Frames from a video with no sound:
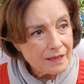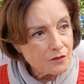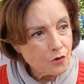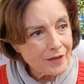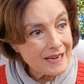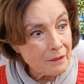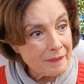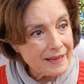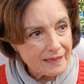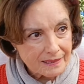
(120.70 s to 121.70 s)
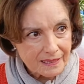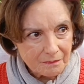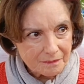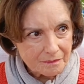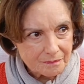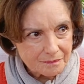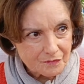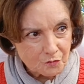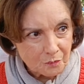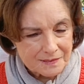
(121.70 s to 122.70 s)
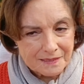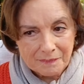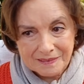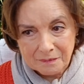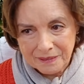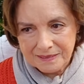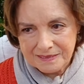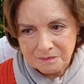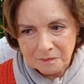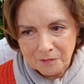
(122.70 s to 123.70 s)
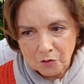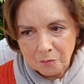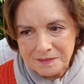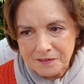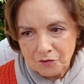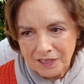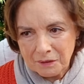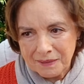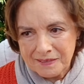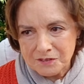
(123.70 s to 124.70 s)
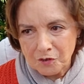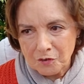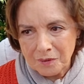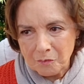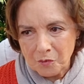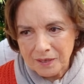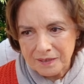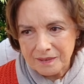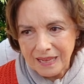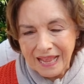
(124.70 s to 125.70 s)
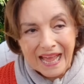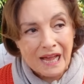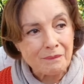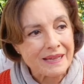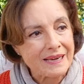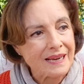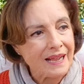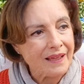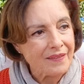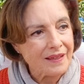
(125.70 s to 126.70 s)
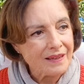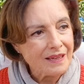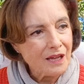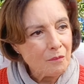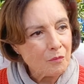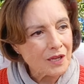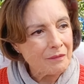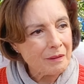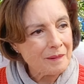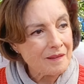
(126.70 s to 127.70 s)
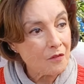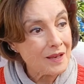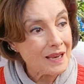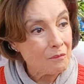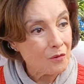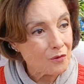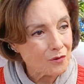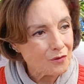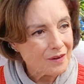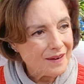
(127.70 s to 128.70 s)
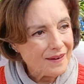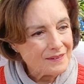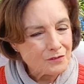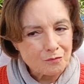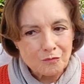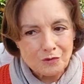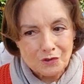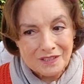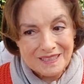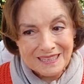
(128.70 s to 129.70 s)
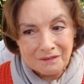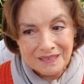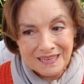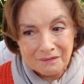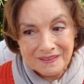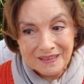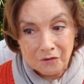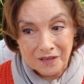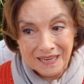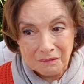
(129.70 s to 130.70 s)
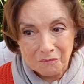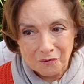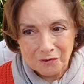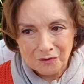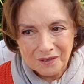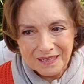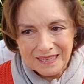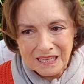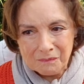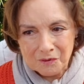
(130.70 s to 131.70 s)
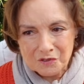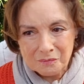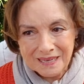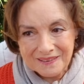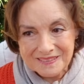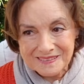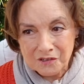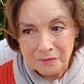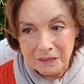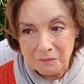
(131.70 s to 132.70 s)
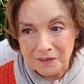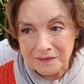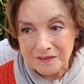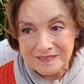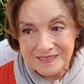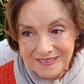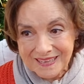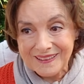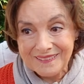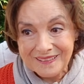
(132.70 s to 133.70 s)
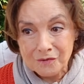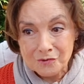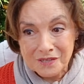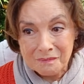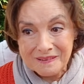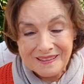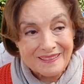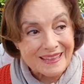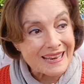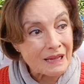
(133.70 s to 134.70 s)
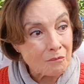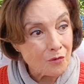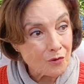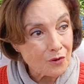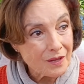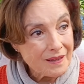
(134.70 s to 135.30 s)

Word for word: no que era mala y era supuestamente malísima, pero no pensando que era mala, sino era una mujer amargada porque había perdido el amor. Mucho tiene que ver en la vida con el amor. Y por eso me encanta esta novela, porque se trata justamente del amor.